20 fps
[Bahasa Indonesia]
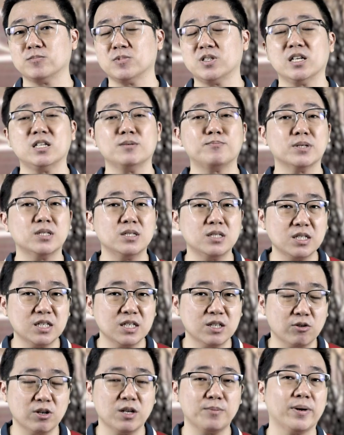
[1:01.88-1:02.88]
Dia
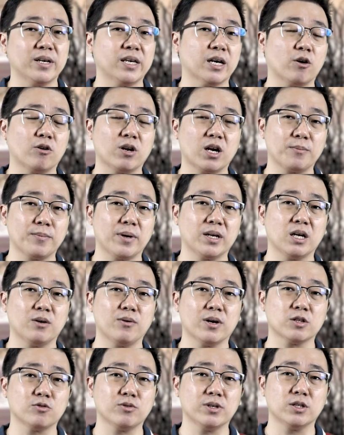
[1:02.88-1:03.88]
dibenci oleh banyak orang pada
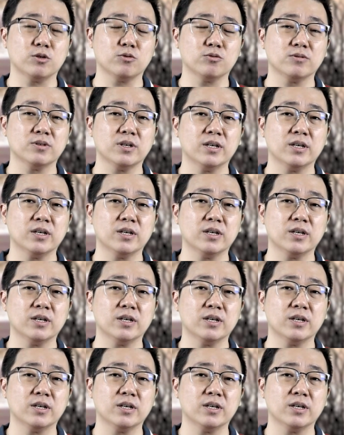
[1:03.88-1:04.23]
waktu itu.